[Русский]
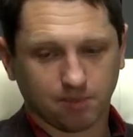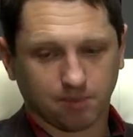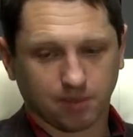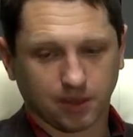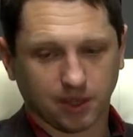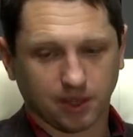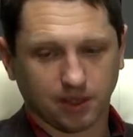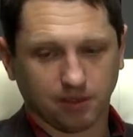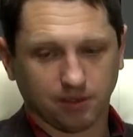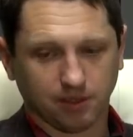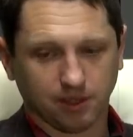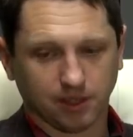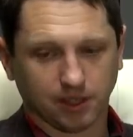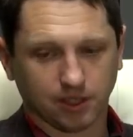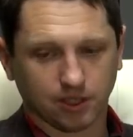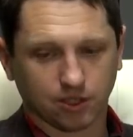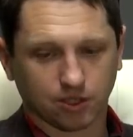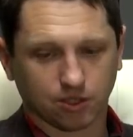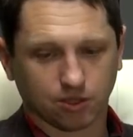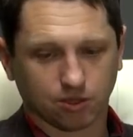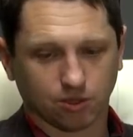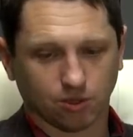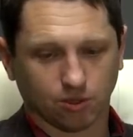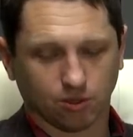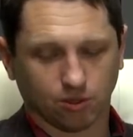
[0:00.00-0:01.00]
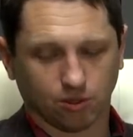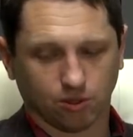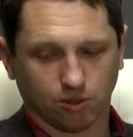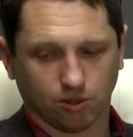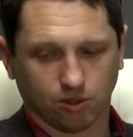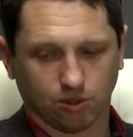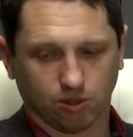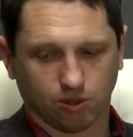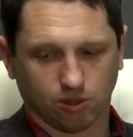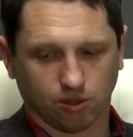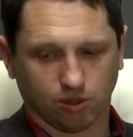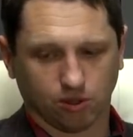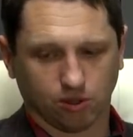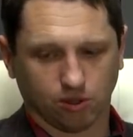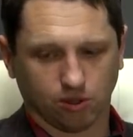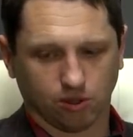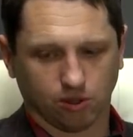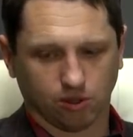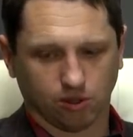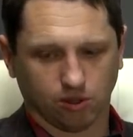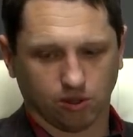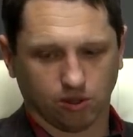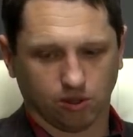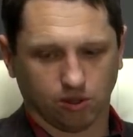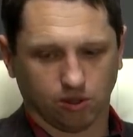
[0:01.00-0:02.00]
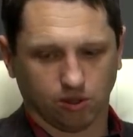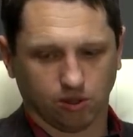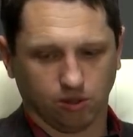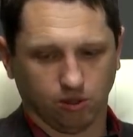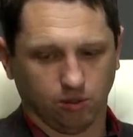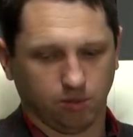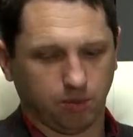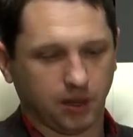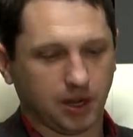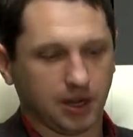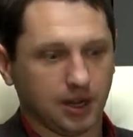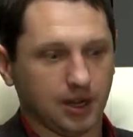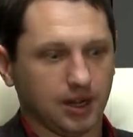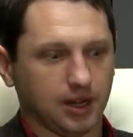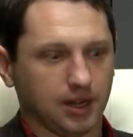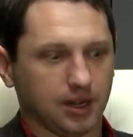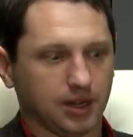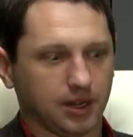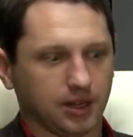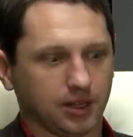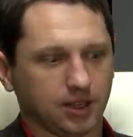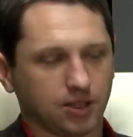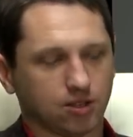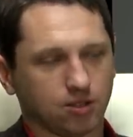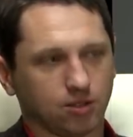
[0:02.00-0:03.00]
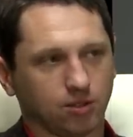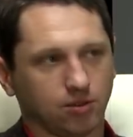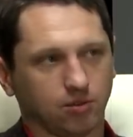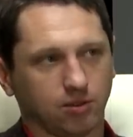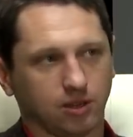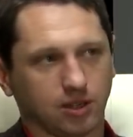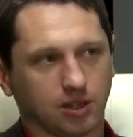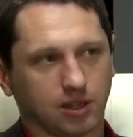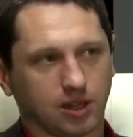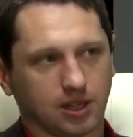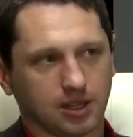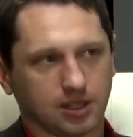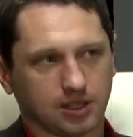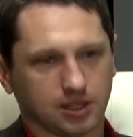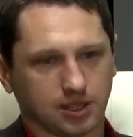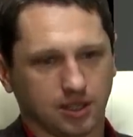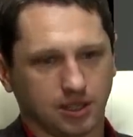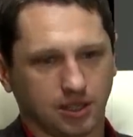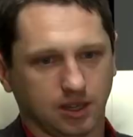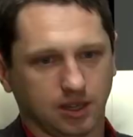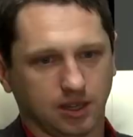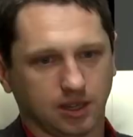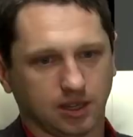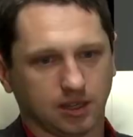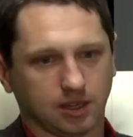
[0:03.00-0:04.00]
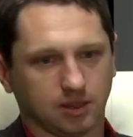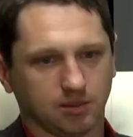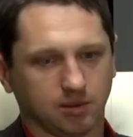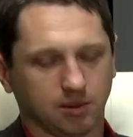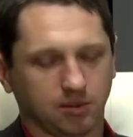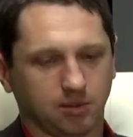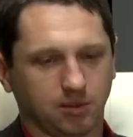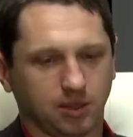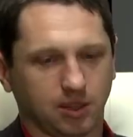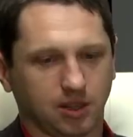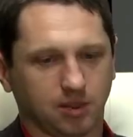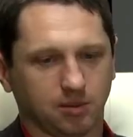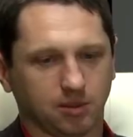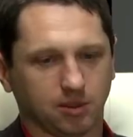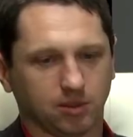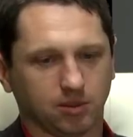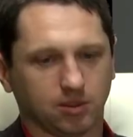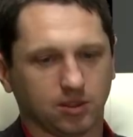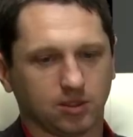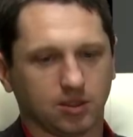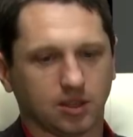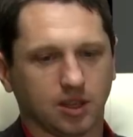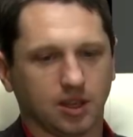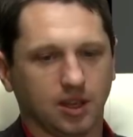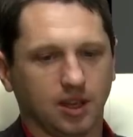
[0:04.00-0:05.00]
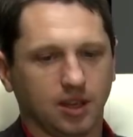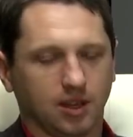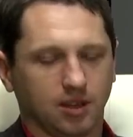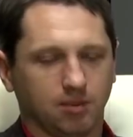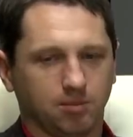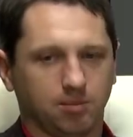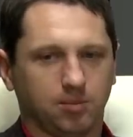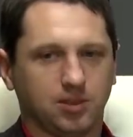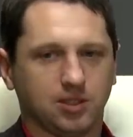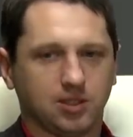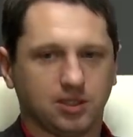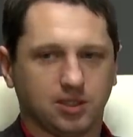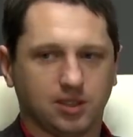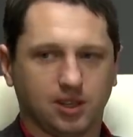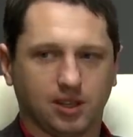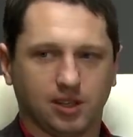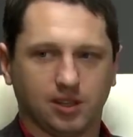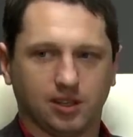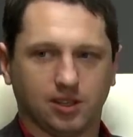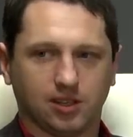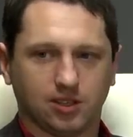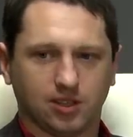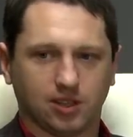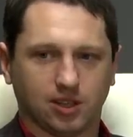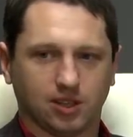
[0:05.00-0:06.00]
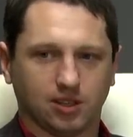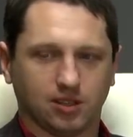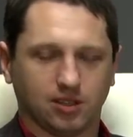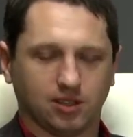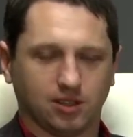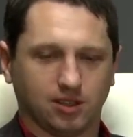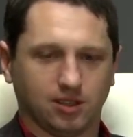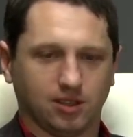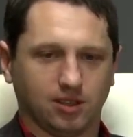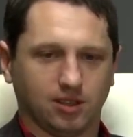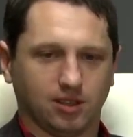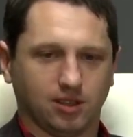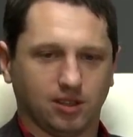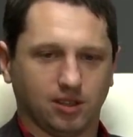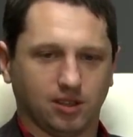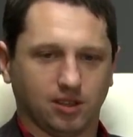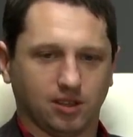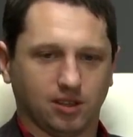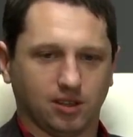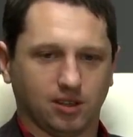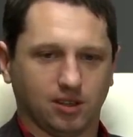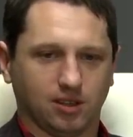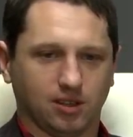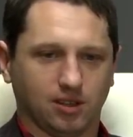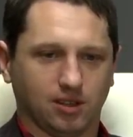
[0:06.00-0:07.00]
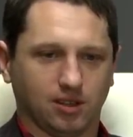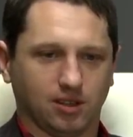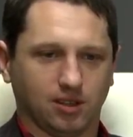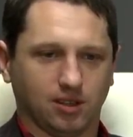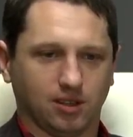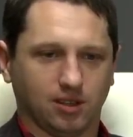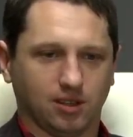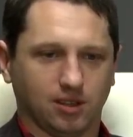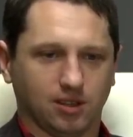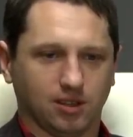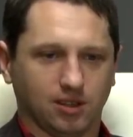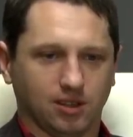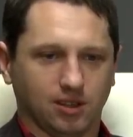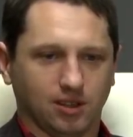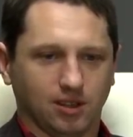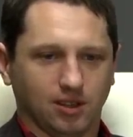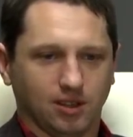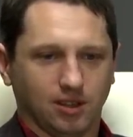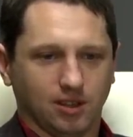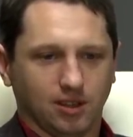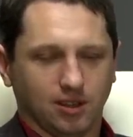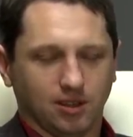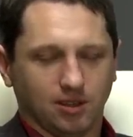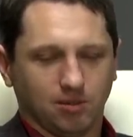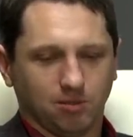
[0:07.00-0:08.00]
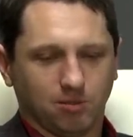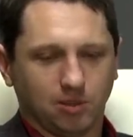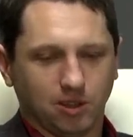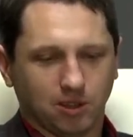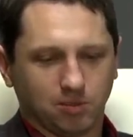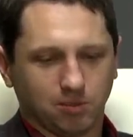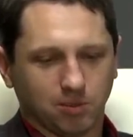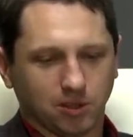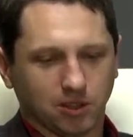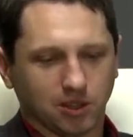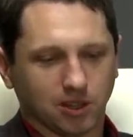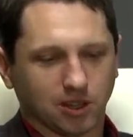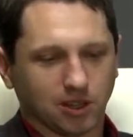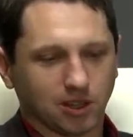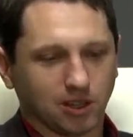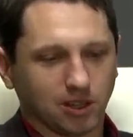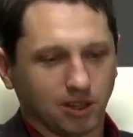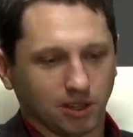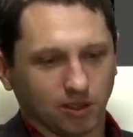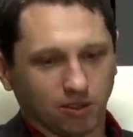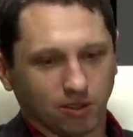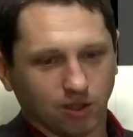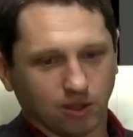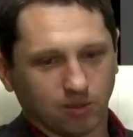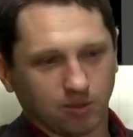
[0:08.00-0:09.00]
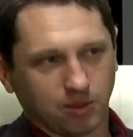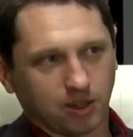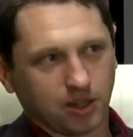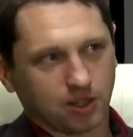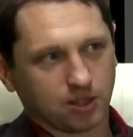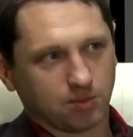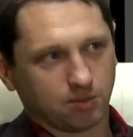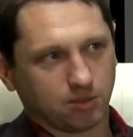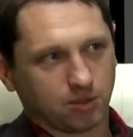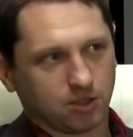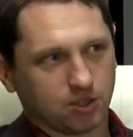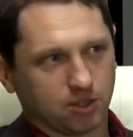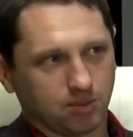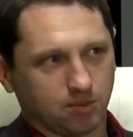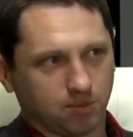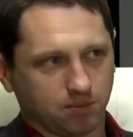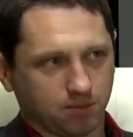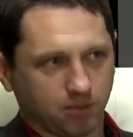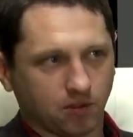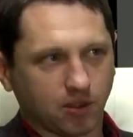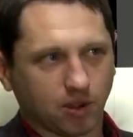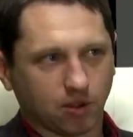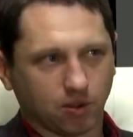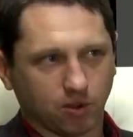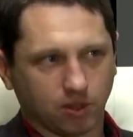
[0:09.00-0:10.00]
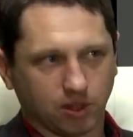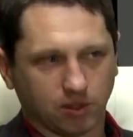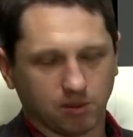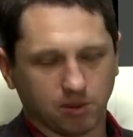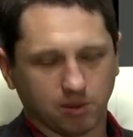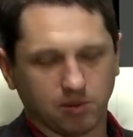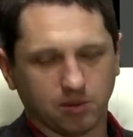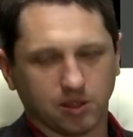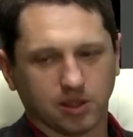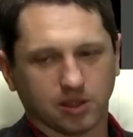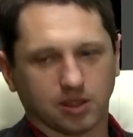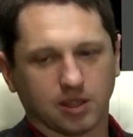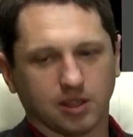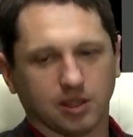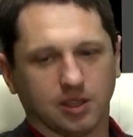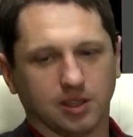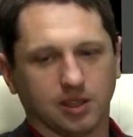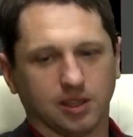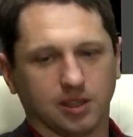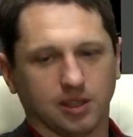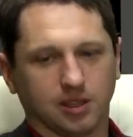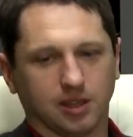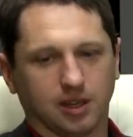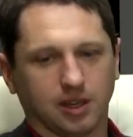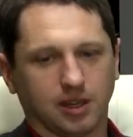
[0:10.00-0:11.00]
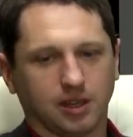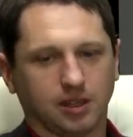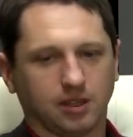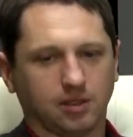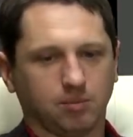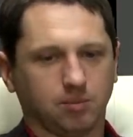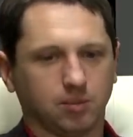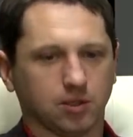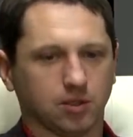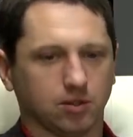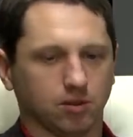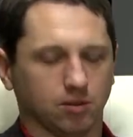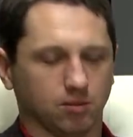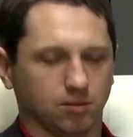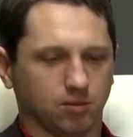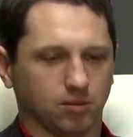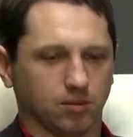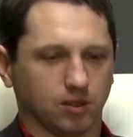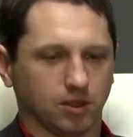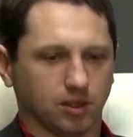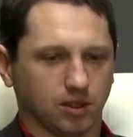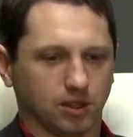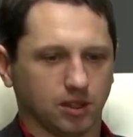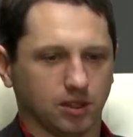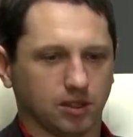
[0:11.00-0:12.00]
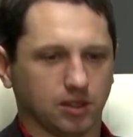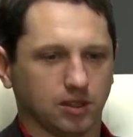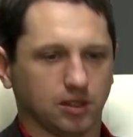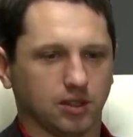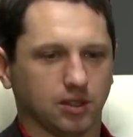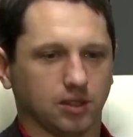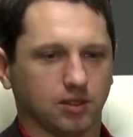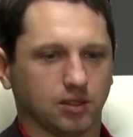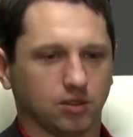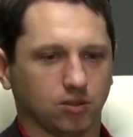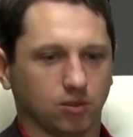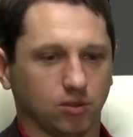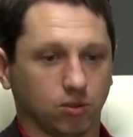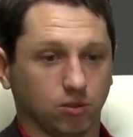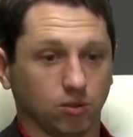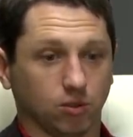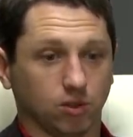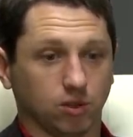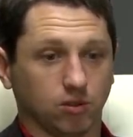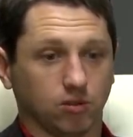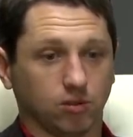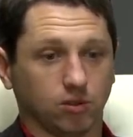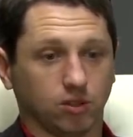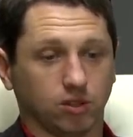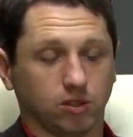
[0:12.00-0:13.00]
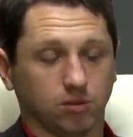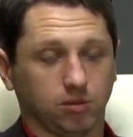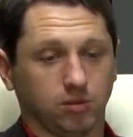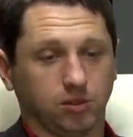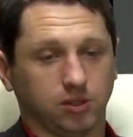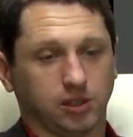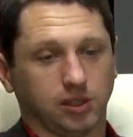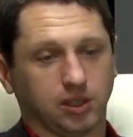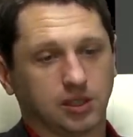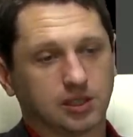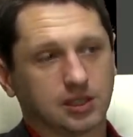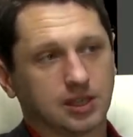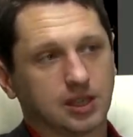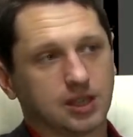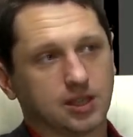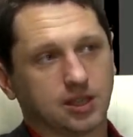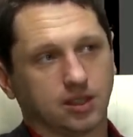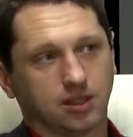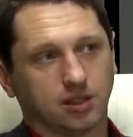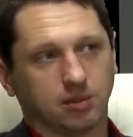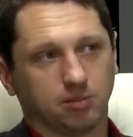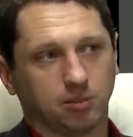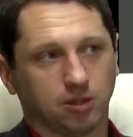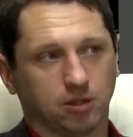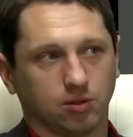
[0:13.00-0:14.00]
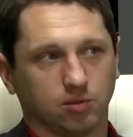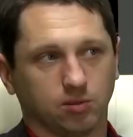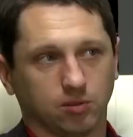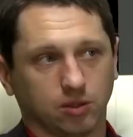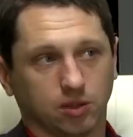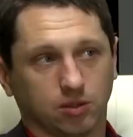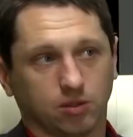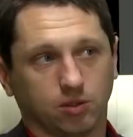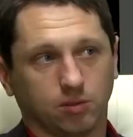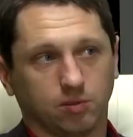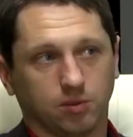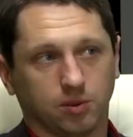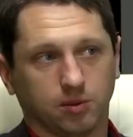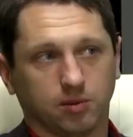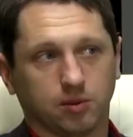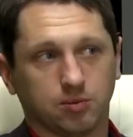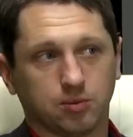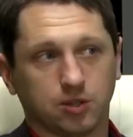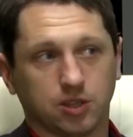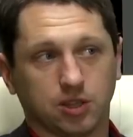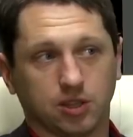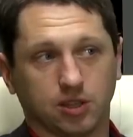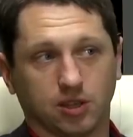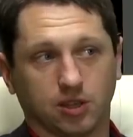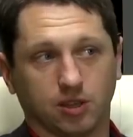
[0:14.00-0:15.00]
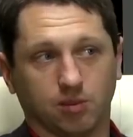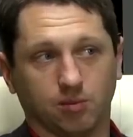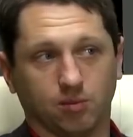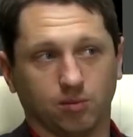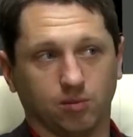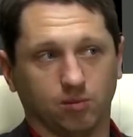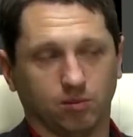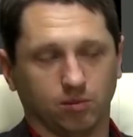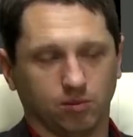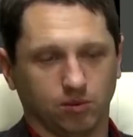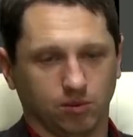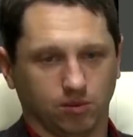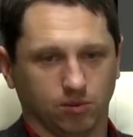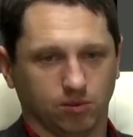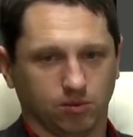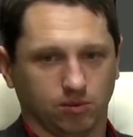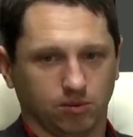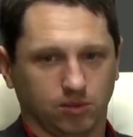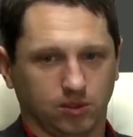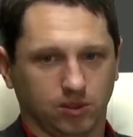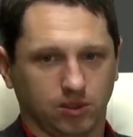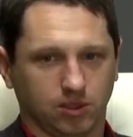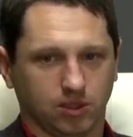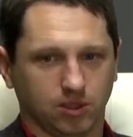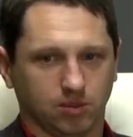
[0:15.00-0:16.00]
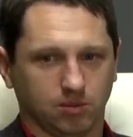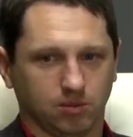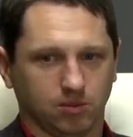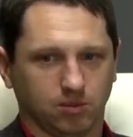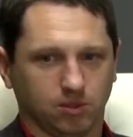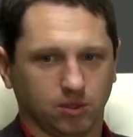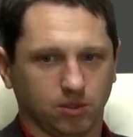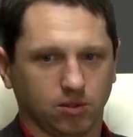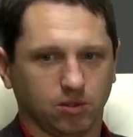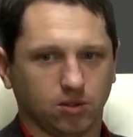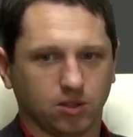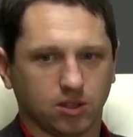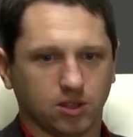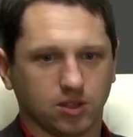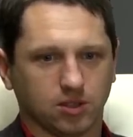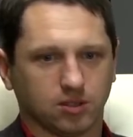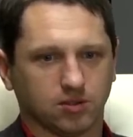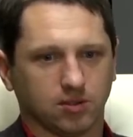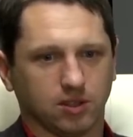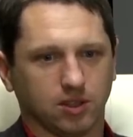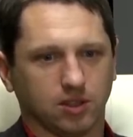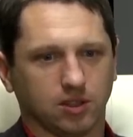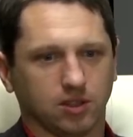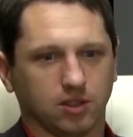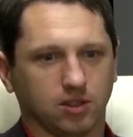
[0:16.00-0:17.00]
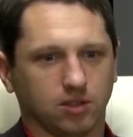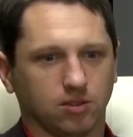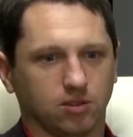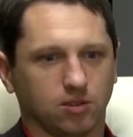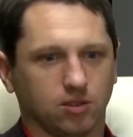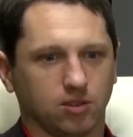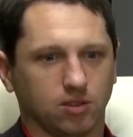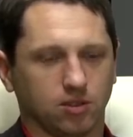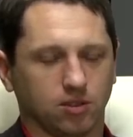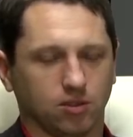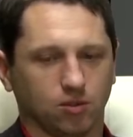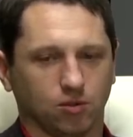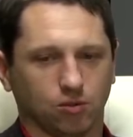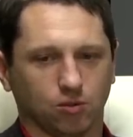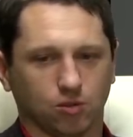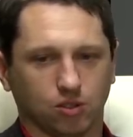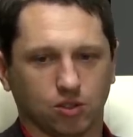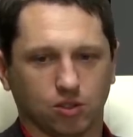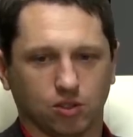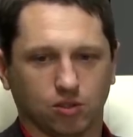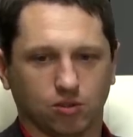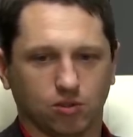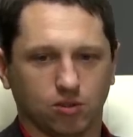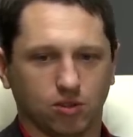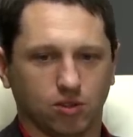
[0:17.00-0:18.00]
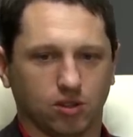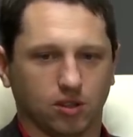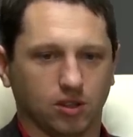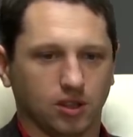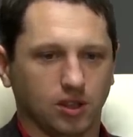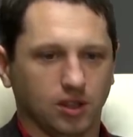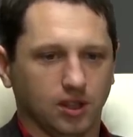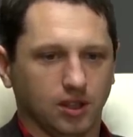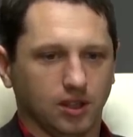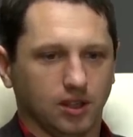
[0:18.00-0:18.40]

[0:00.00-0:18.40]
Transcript: появилось, что ну, параллельно я начал увлекаться электромобилями, то есть бездельничать и пить пиноколаду на пляже просто в какой-то момент надоедает, потом, когда ты, до того ты был так занят, а потом ты хоп, и вообще никому, ну, никому, никто тебе не звонит, никто тебе не нужен, никто не,